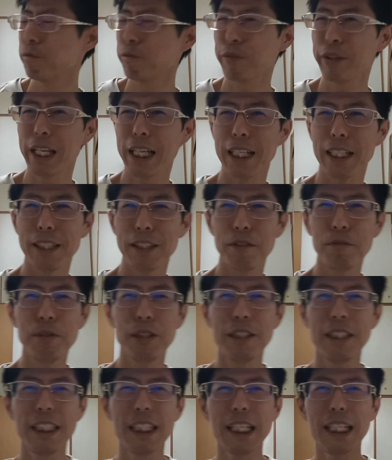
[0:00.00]
だから読
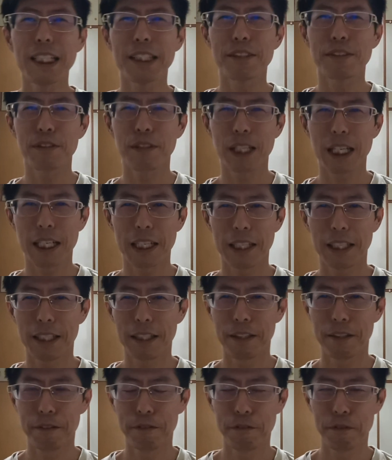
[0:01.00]
売ジャイアンツと
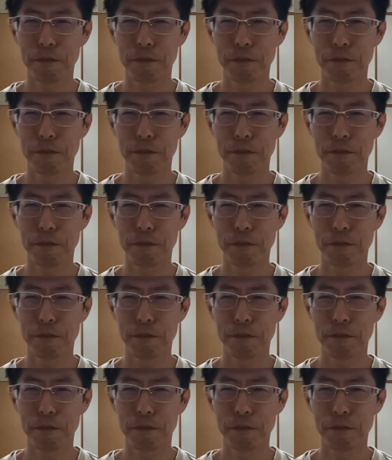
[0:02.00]
か、